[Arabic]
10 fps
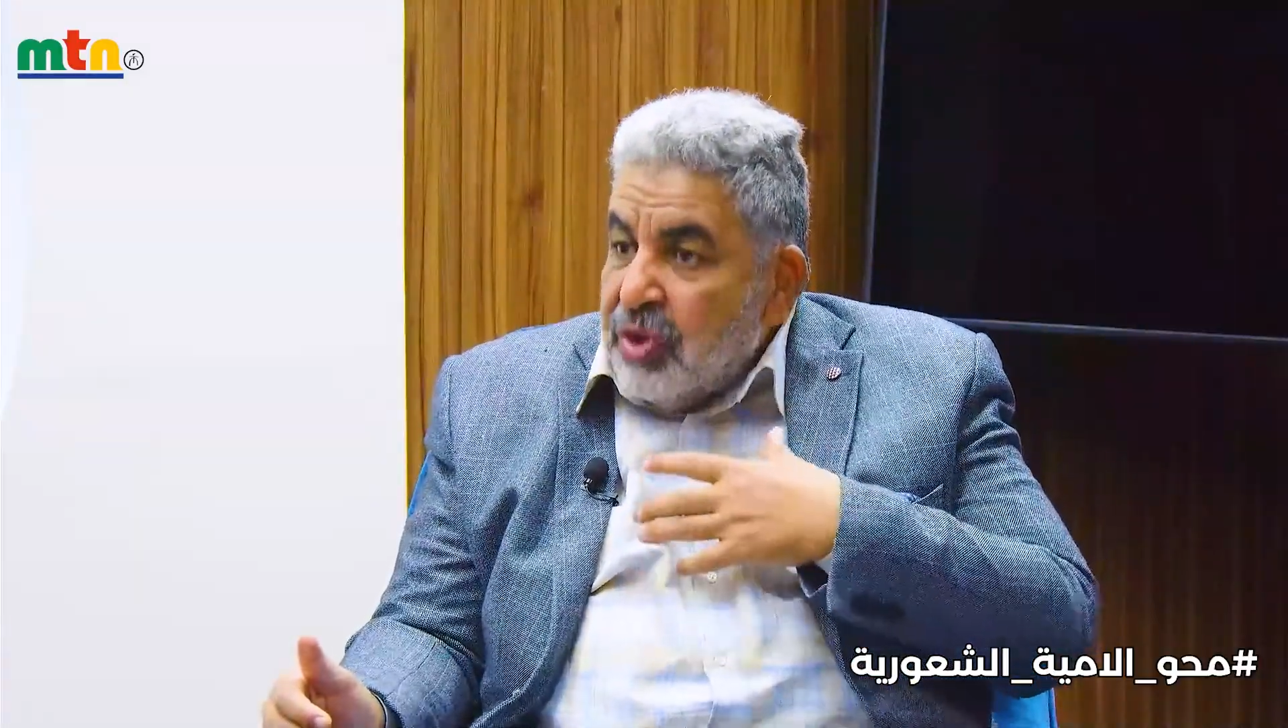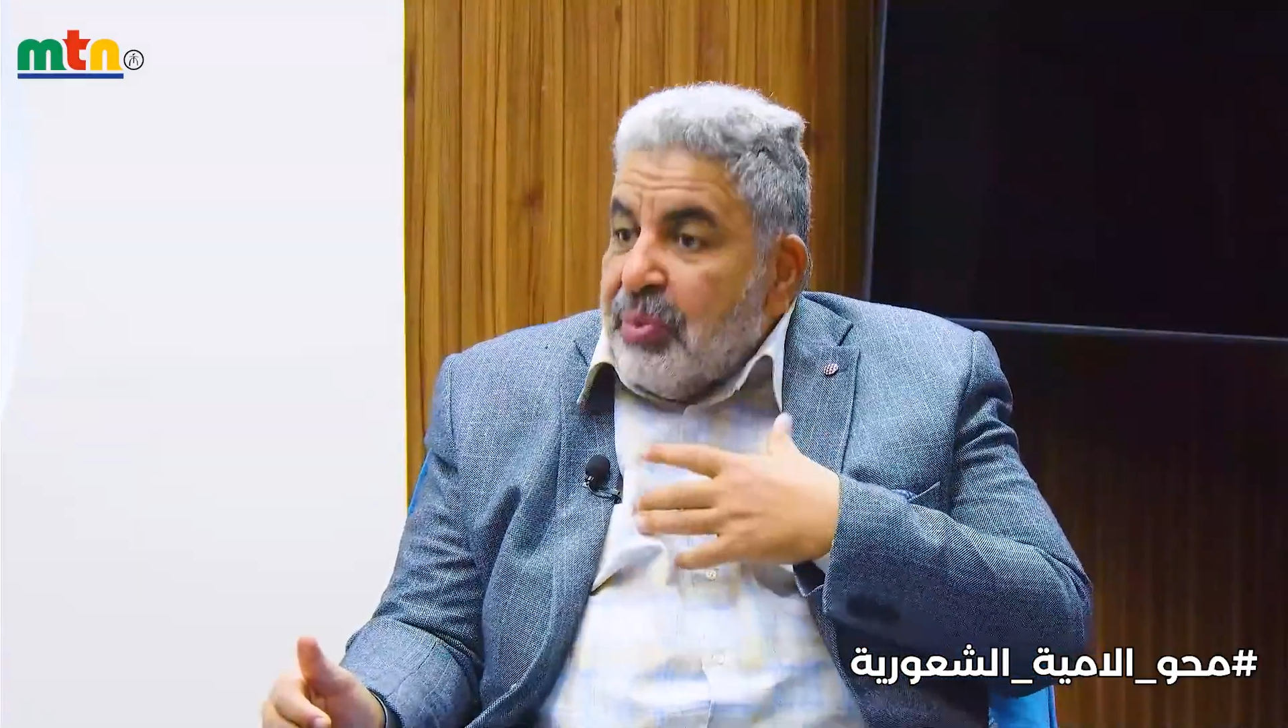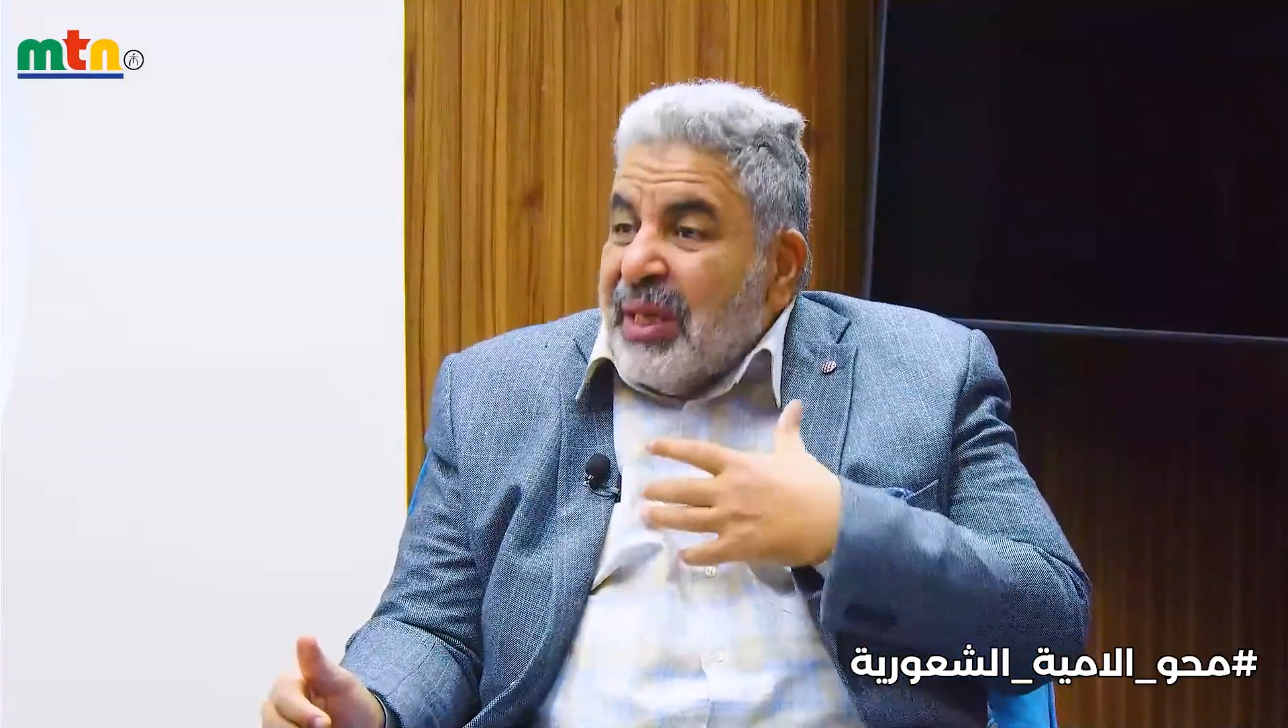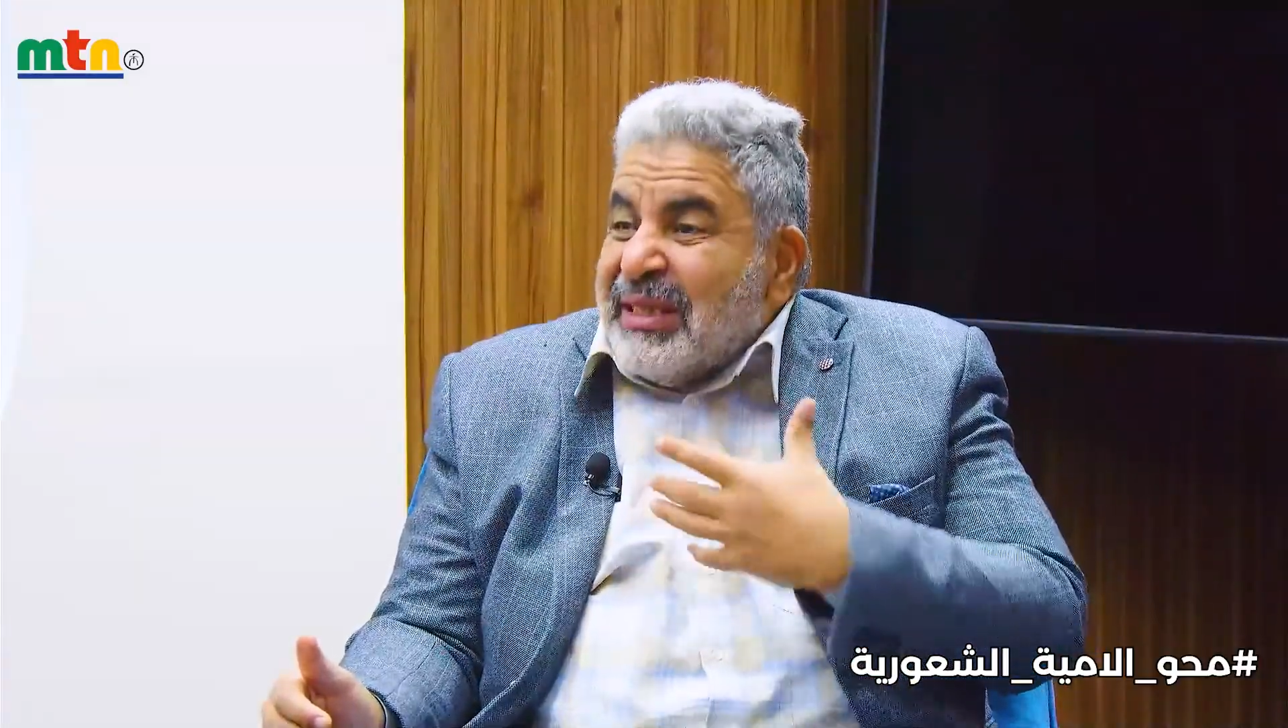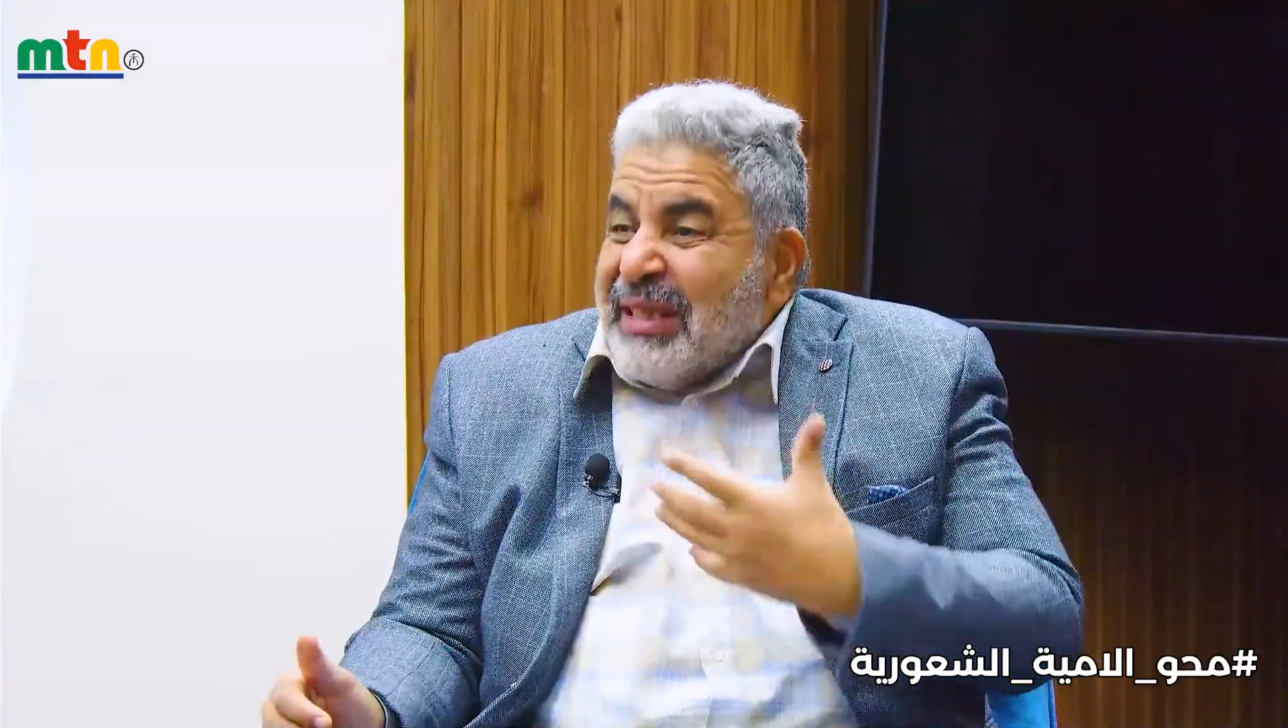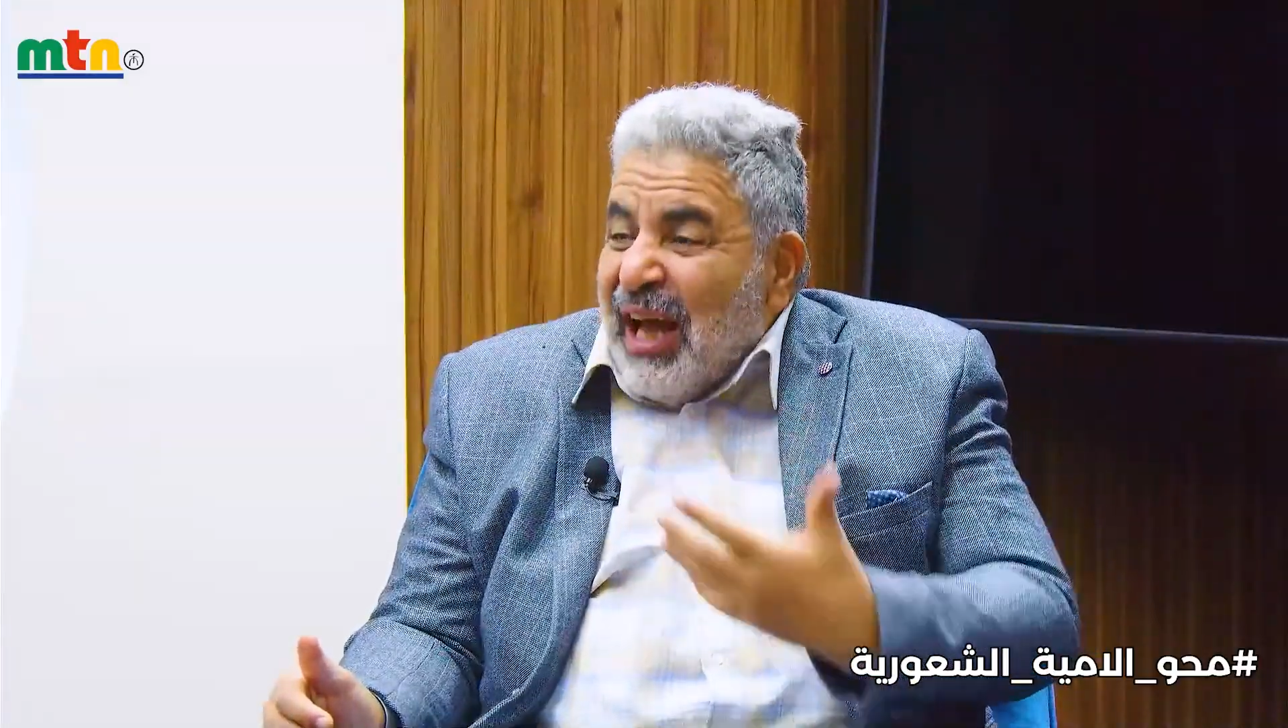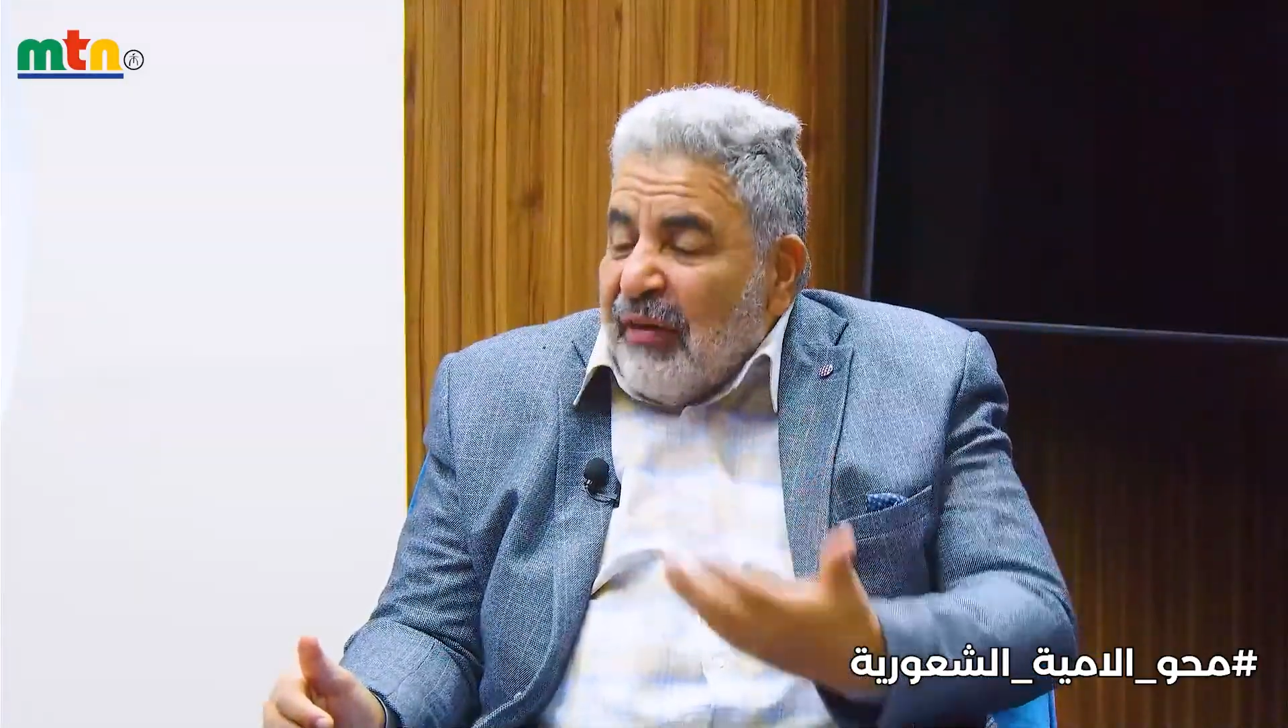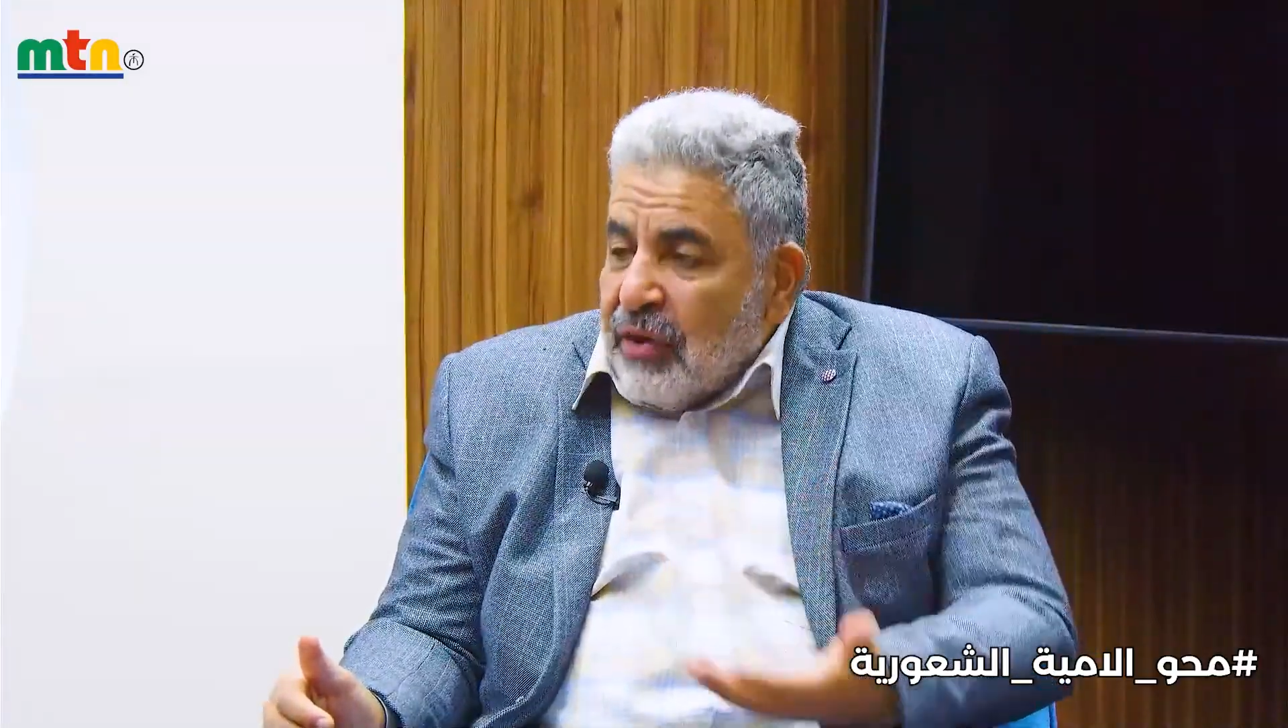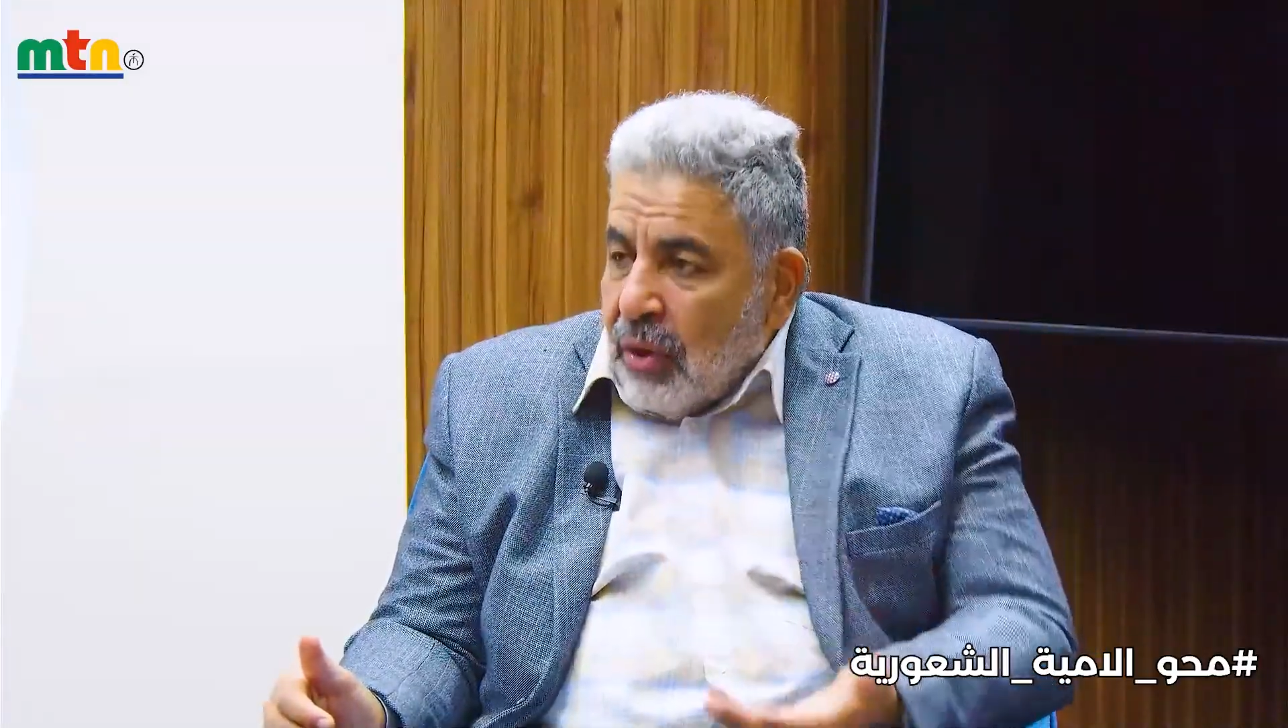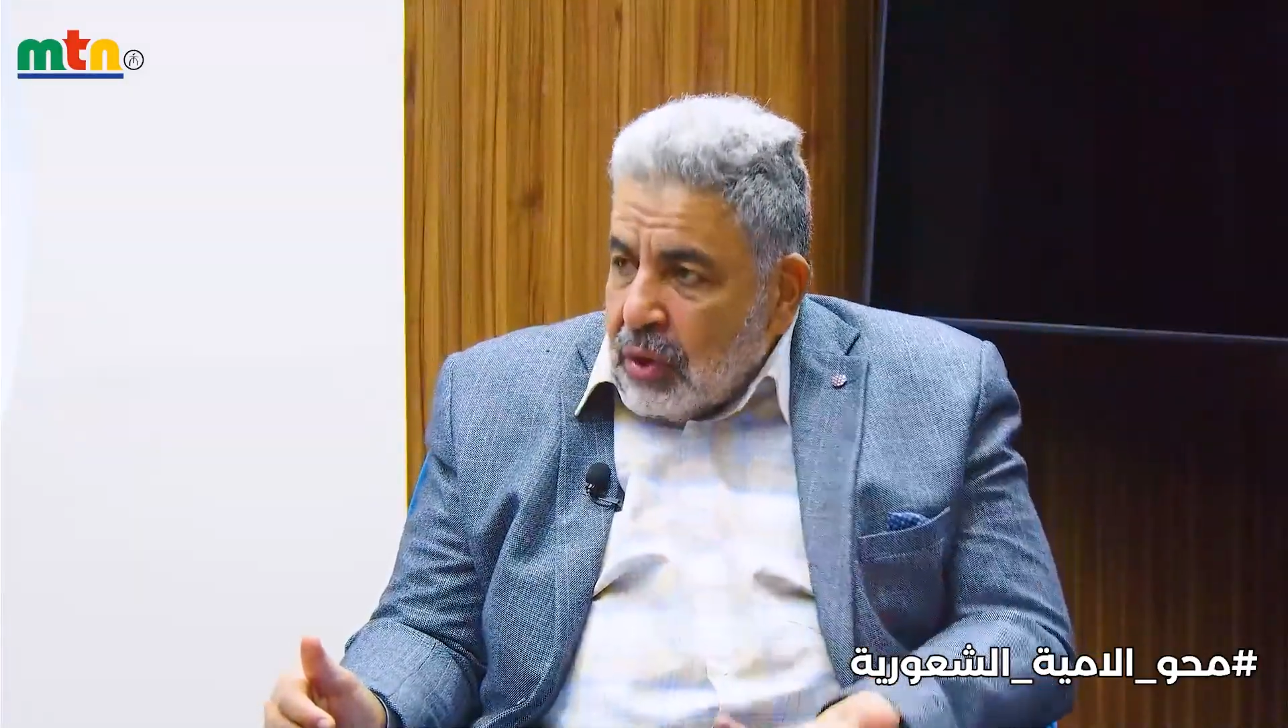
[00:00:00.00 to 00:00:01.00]
بيرتاح في
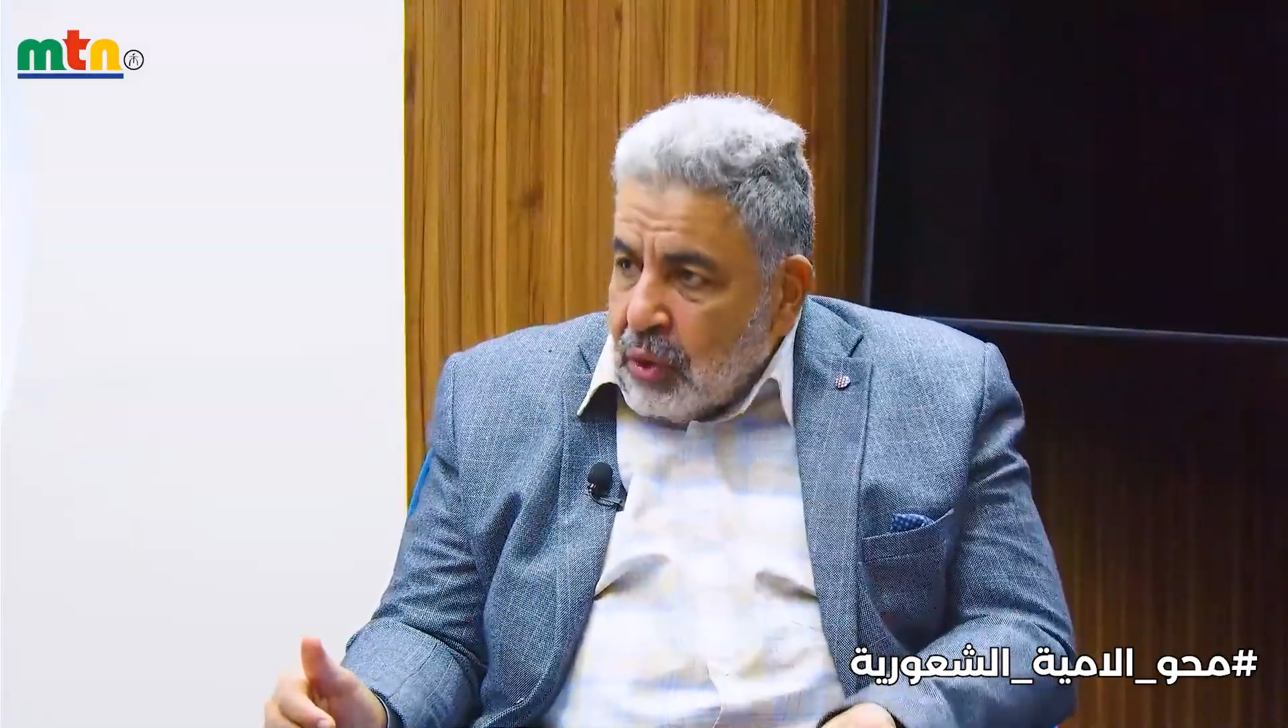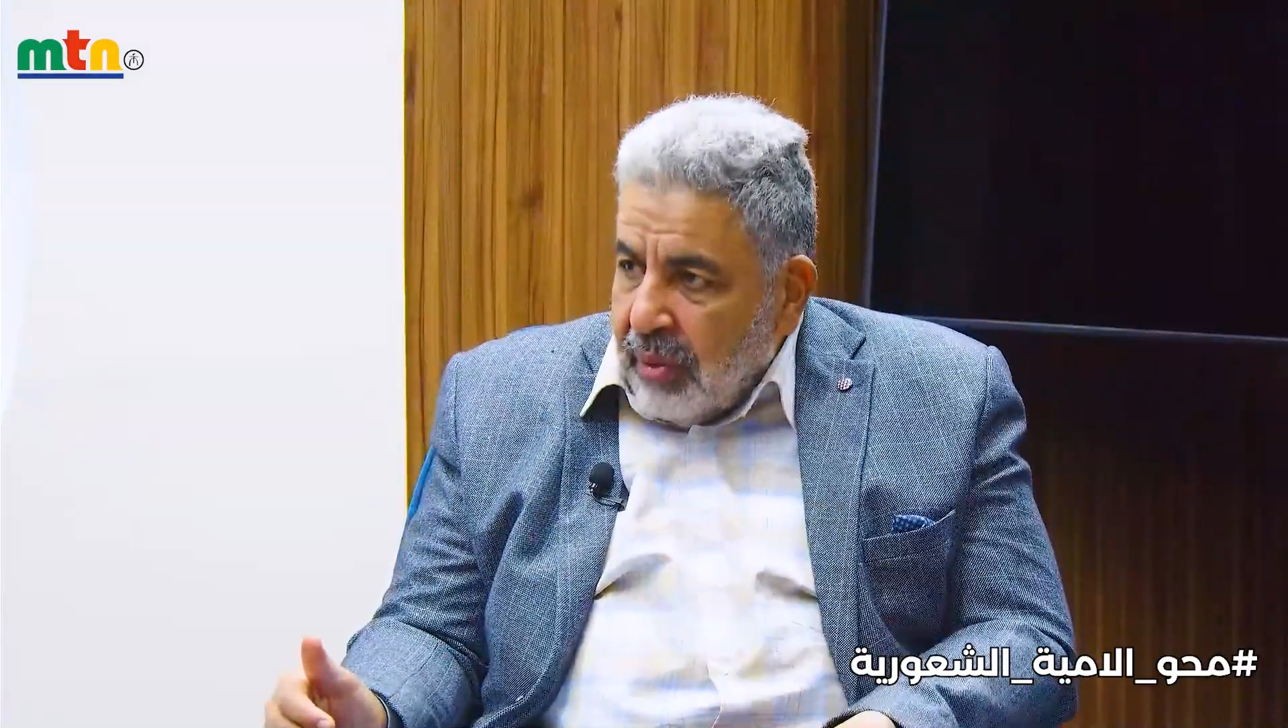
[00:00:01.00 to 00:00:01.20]
التواصل